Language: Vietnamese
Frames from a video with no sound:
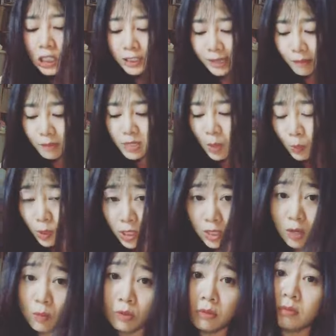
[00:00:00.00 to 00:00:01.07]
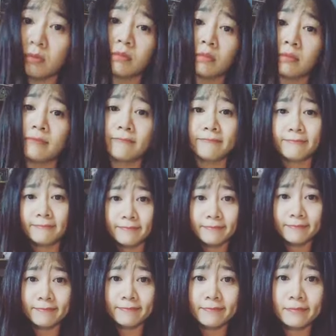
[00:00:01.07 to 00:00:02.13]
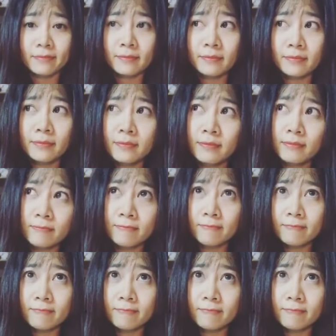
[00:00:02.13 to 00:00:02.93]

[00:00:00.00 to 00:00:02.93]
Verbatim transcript: chăm sóc kỹ không được um,